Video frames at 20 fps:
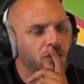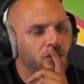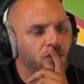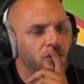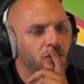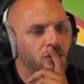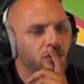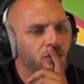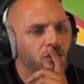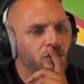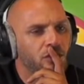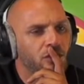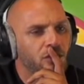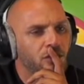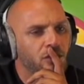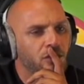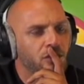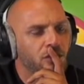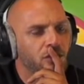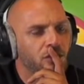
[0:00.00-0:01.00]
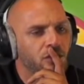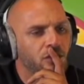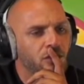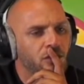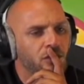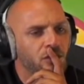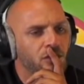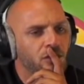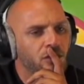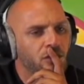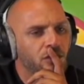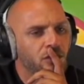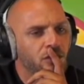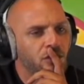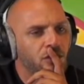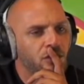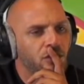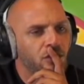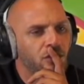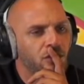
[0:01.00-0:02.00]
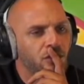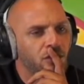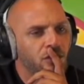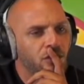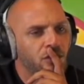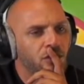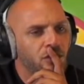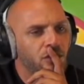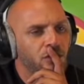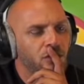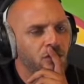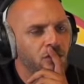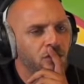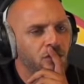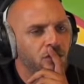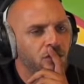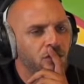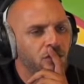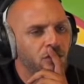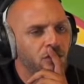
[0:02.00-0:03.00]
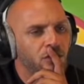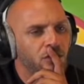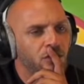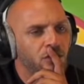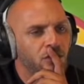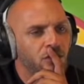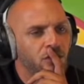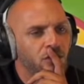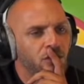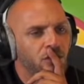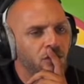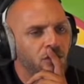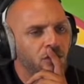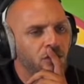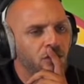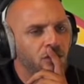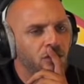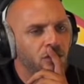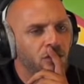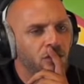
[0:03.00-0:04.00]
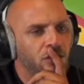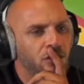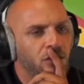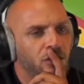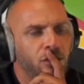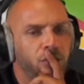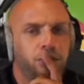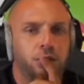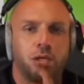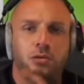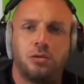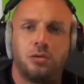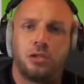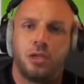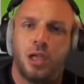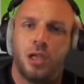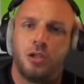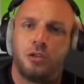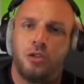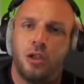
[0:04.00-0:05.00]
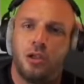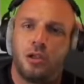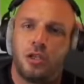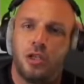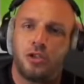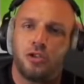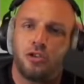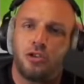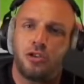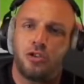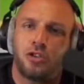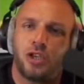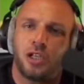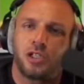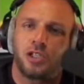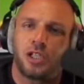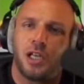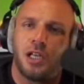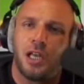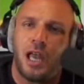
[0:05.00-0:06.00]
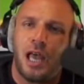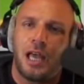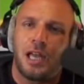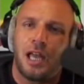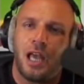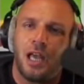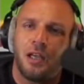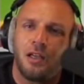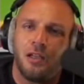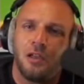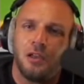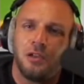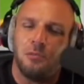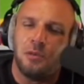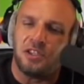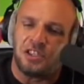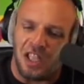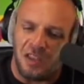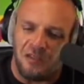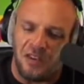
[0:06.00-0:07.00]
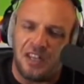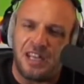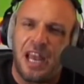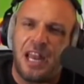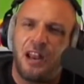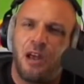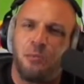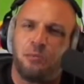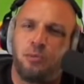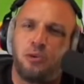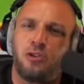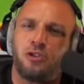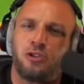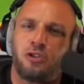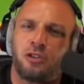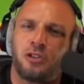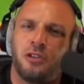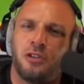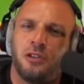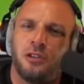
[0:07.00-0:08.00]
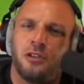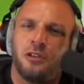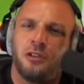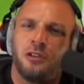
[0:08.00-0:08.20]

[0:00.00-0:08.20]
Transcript: pas juste tout le temps où on se pose, on discute. Enfin voilà, à un moment donné, moi, je vais m'ennuyer, j'ai pas que ça à faire. Putain, de qu'est-ce que c'est que celle-là, là Mais t'es vénal en plus